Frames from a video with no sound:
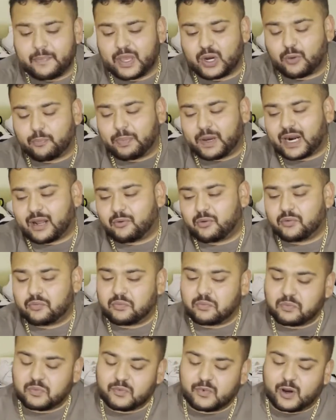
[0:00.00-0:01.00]
Pero para un,
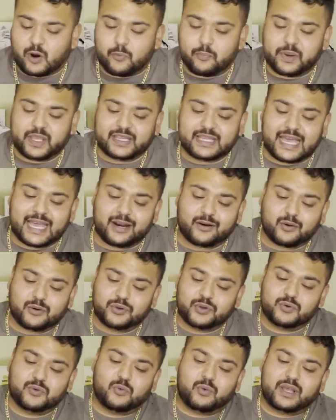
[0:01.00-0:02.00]
combinar
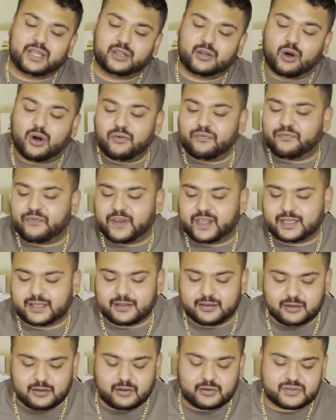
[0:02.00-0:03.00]
con un buen
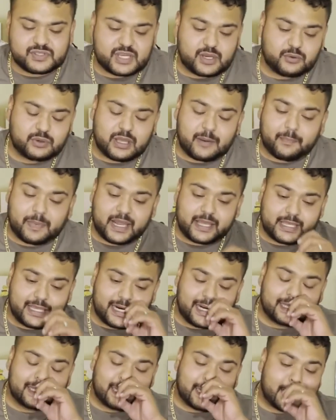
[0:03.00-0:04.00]
outfit, no sé, una
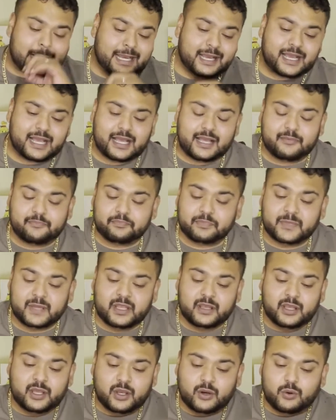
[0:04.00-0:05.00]
playera naranja,
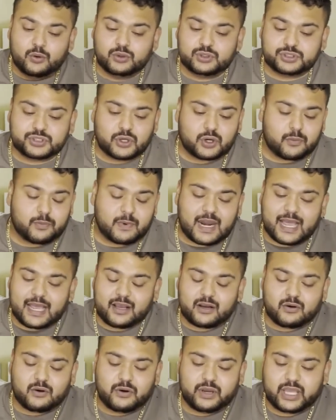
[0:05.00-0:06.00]
un short
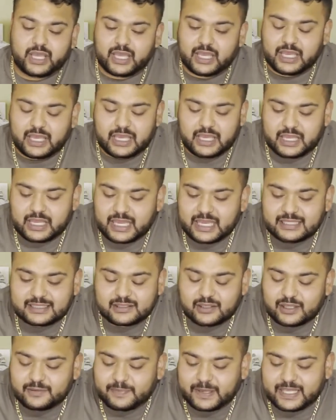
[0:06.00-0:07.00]
blanco y,
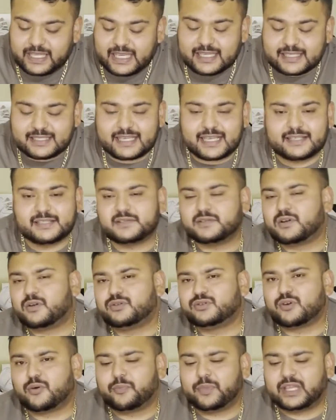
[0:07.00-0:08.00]
estas bellezas,
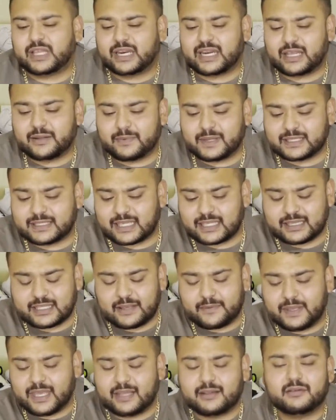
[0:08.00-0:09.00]
los combinarías
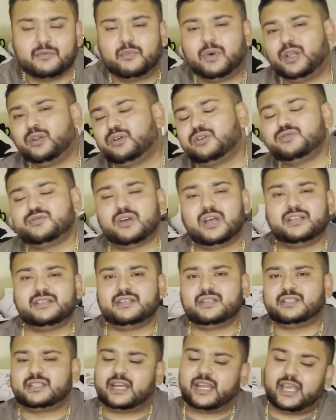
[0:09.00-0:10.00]
bastante bien. Bueno, eso,
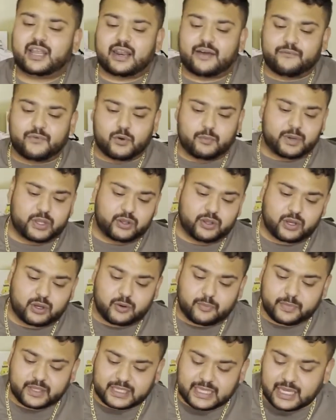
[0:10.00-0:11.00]
esa sería la forma yo de
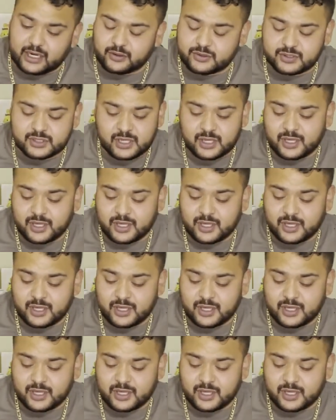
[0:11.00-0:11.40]
combinarlos.